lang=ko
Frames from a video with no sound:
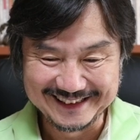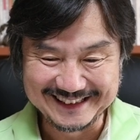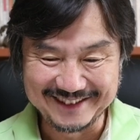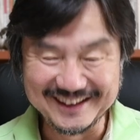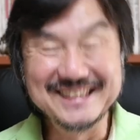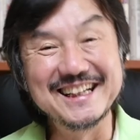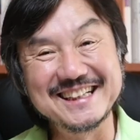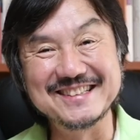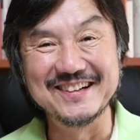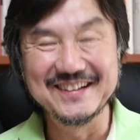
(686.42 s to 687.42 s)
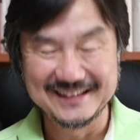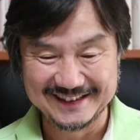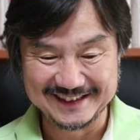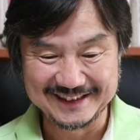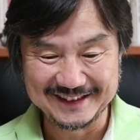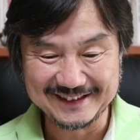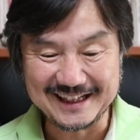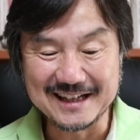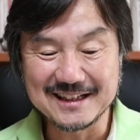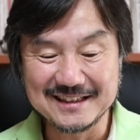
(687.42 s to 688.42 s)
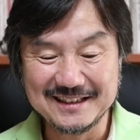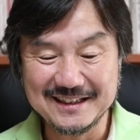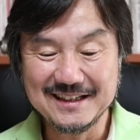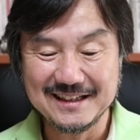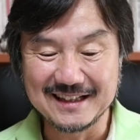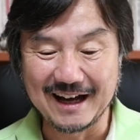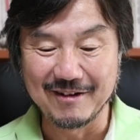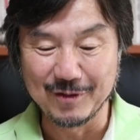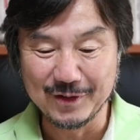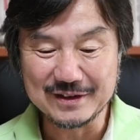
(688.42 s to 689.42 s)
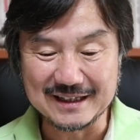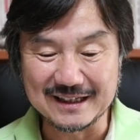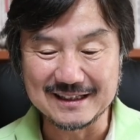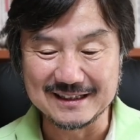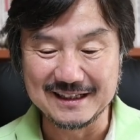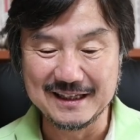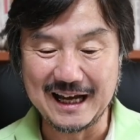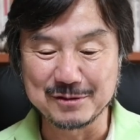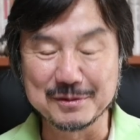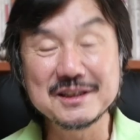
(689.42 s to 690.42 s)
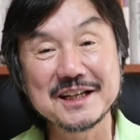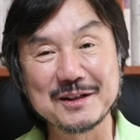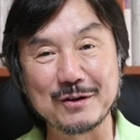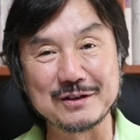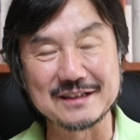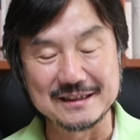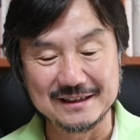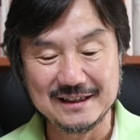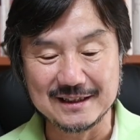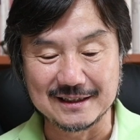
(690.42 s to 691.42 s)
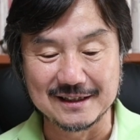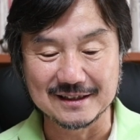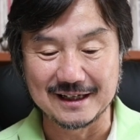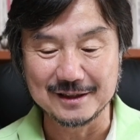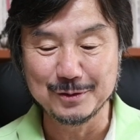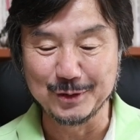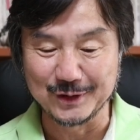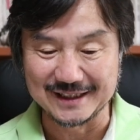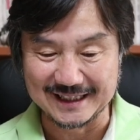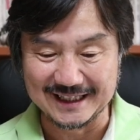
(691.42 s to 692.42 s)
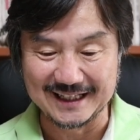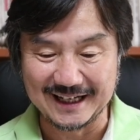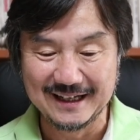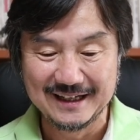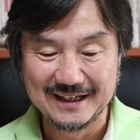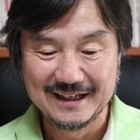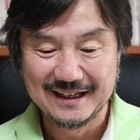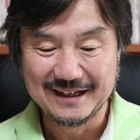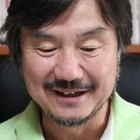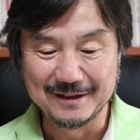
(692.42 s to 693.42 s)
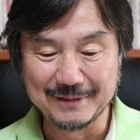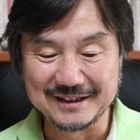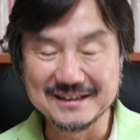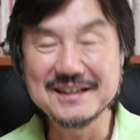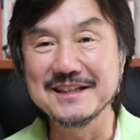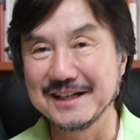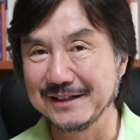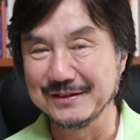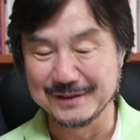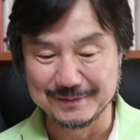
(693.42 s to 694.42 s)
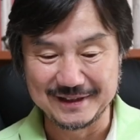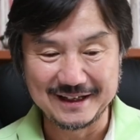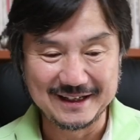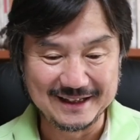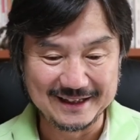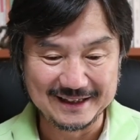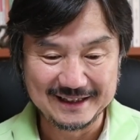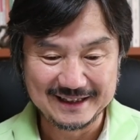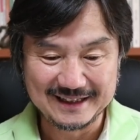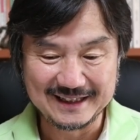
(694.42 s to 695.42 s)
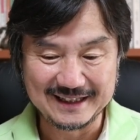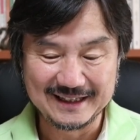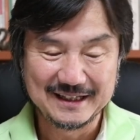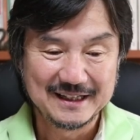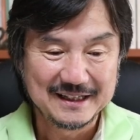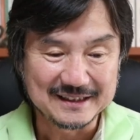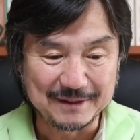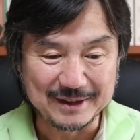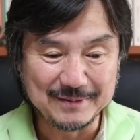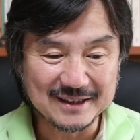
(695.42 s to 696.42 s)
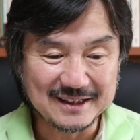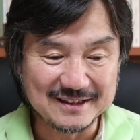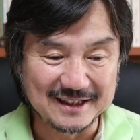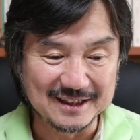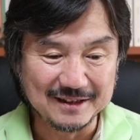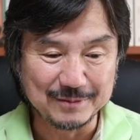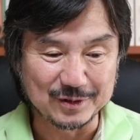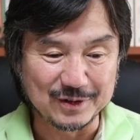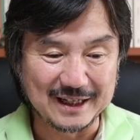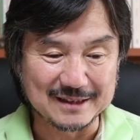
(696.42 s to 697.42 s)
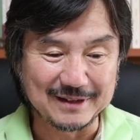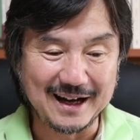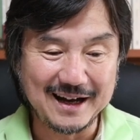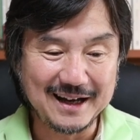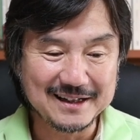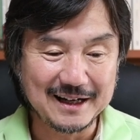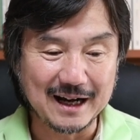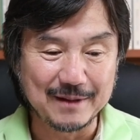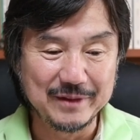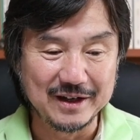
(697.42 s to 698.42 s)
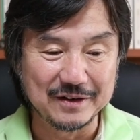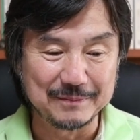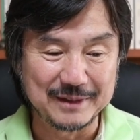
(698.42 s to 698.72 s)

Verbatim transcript: 재밌는 얘기죠. 음, 자기 사진이 나오고 자기 사진이 아주 멋있게 나오는 사진이 세상에서 가장 훌륭한 사진이다. 얼마든지 이해할 수 있습니다. 예. 자, 마지막 사진 한 장 보도록 하겠습니다. 아, 이거 아깝네요.